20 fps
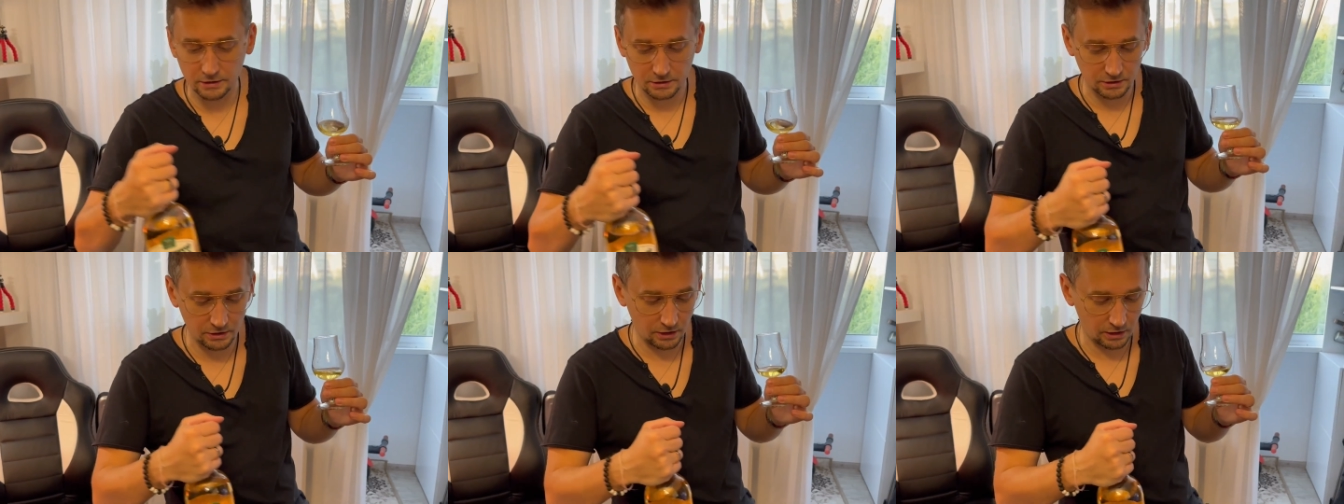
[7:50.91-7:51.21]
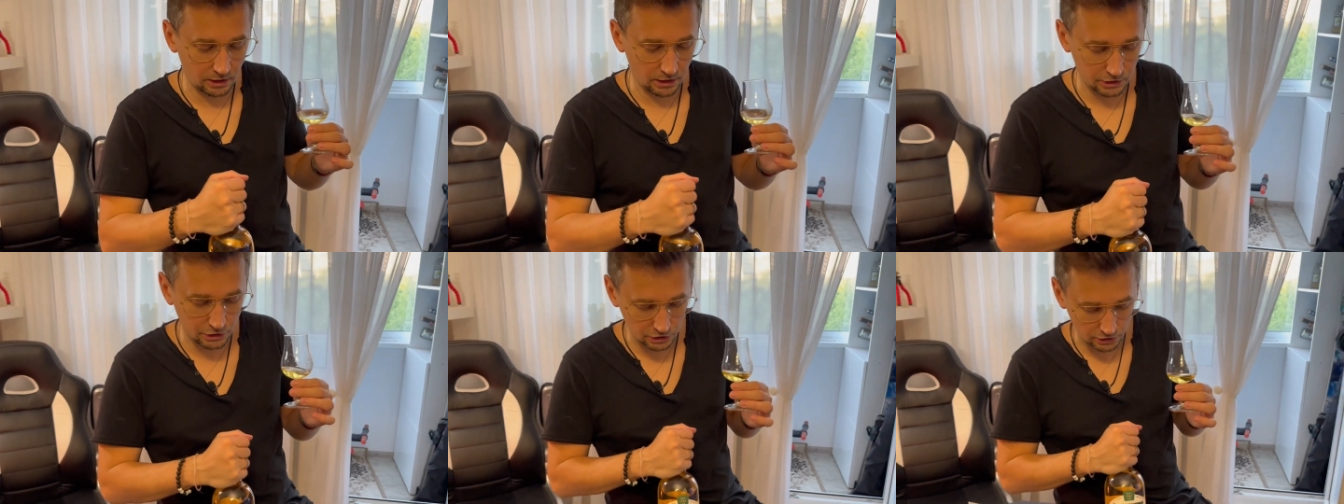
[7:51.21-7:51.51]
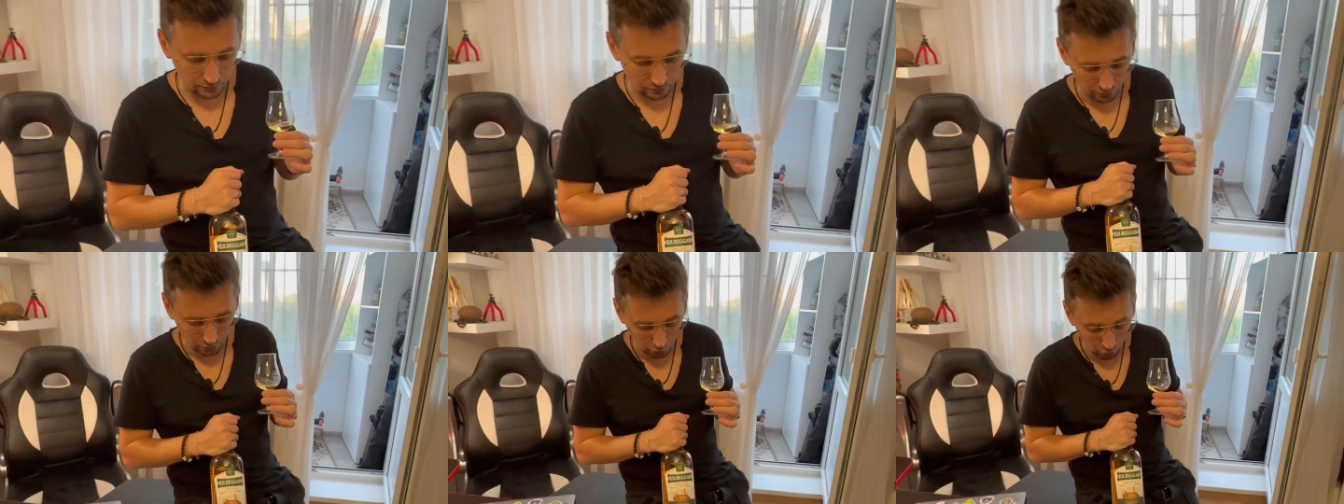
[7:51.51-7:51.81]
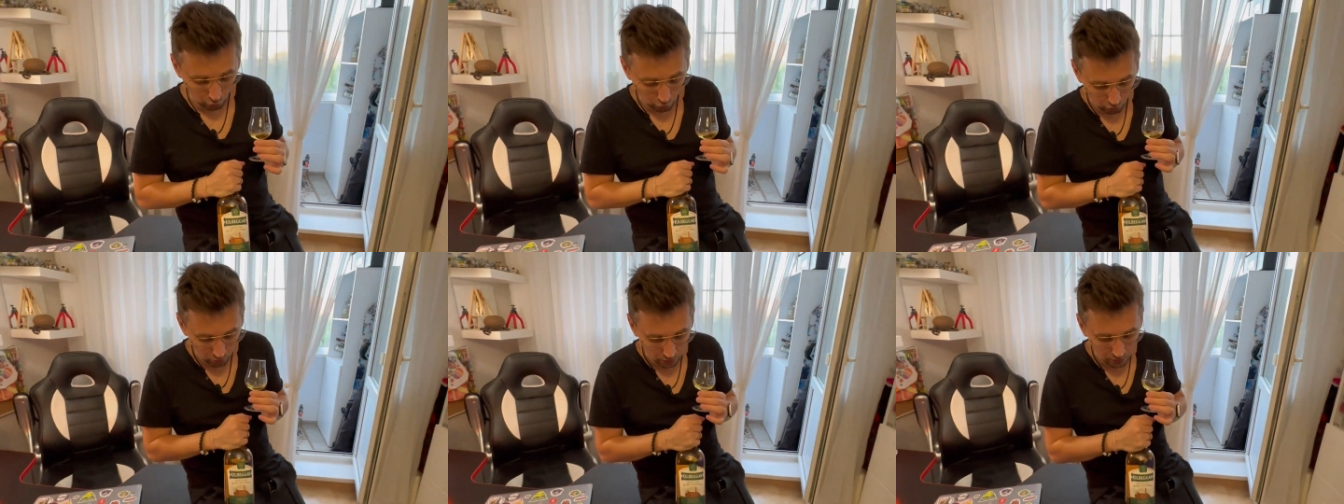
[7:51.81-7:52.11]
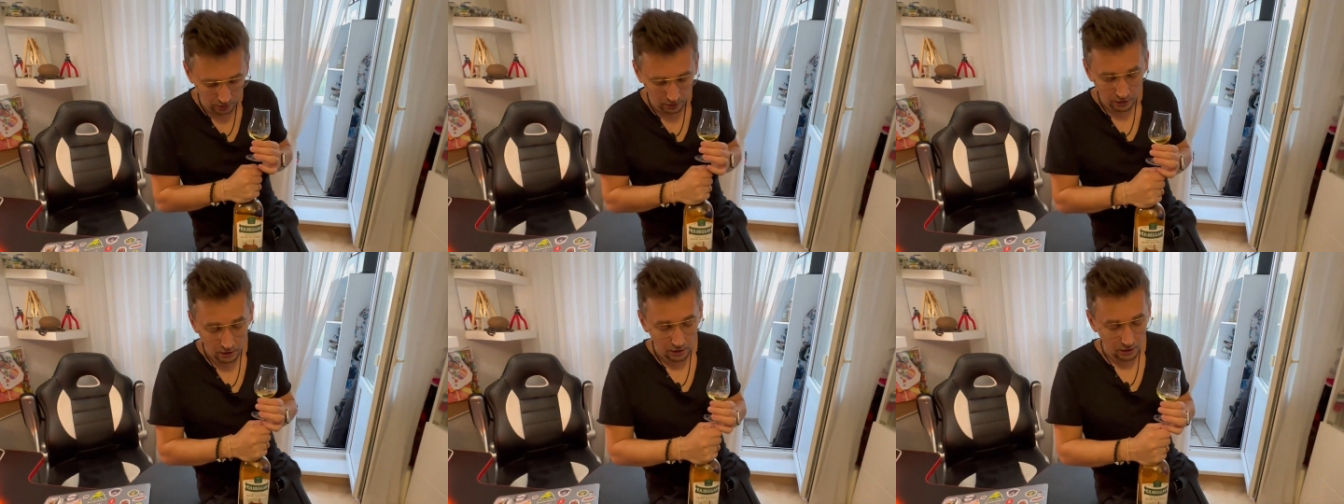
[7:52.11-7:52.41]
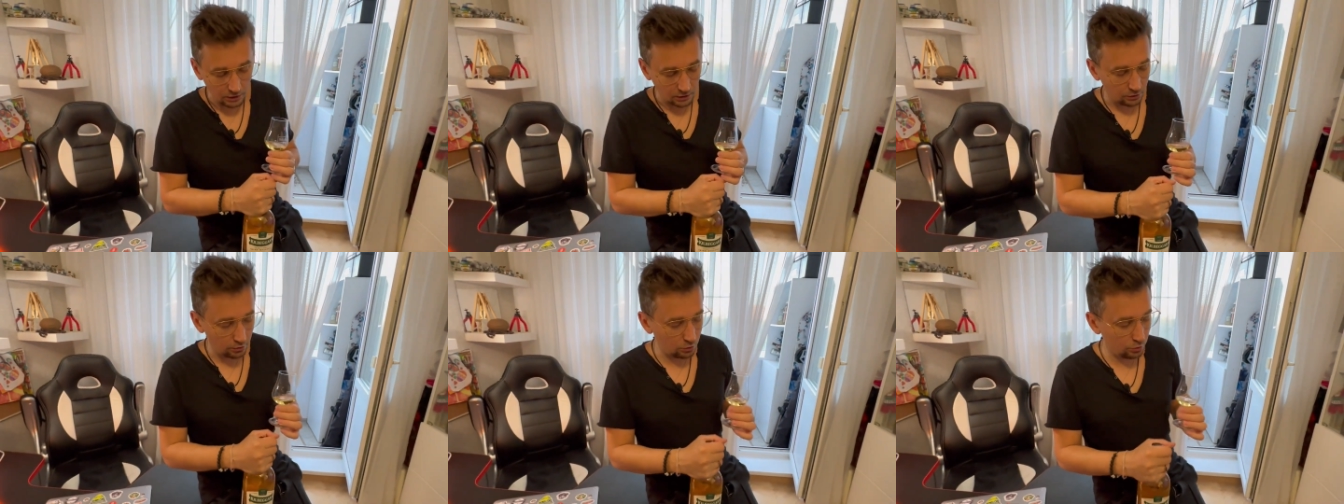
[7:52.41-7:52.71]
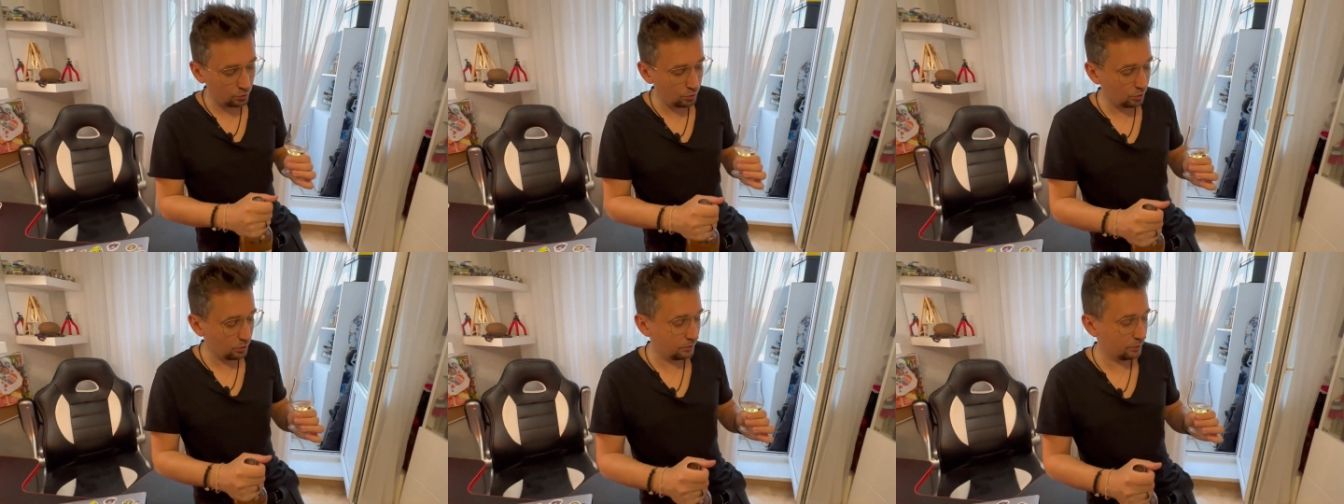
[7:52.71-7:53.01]
цена-качество ок,
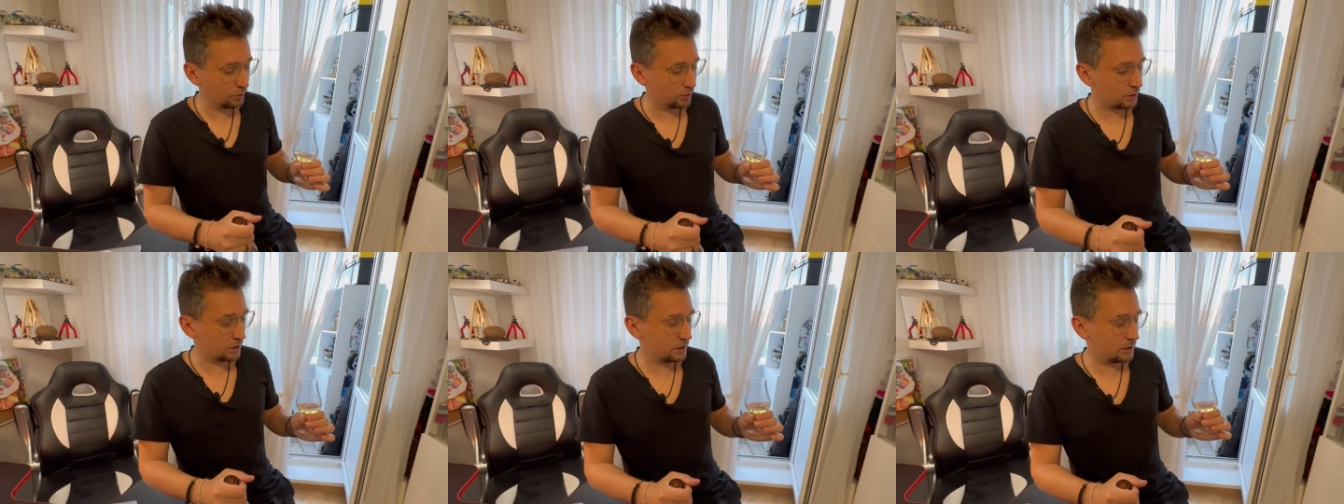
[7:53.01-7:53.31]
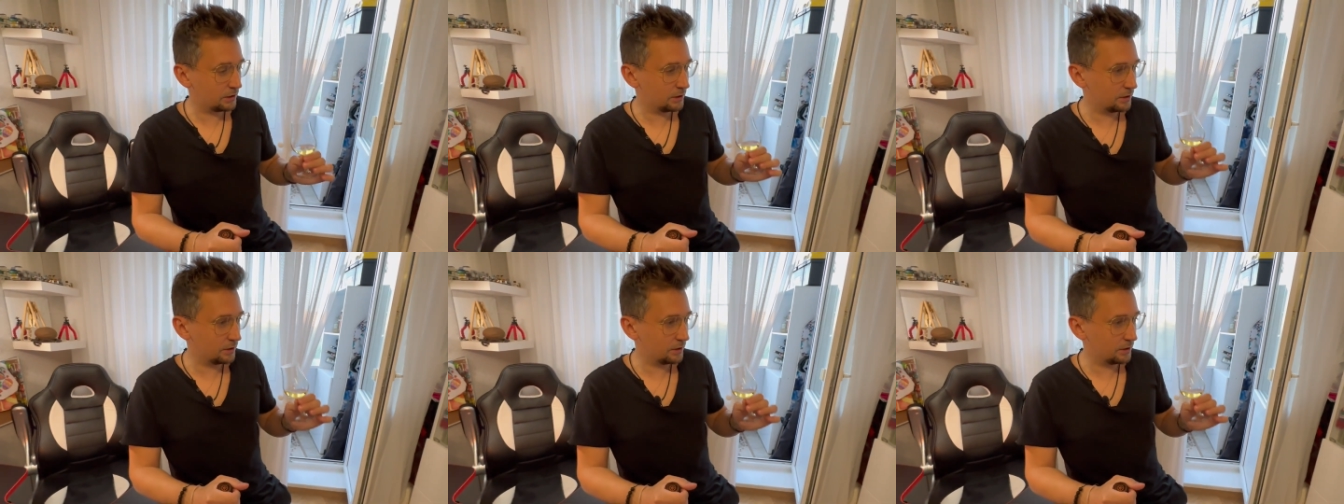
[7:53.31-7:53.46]
но вот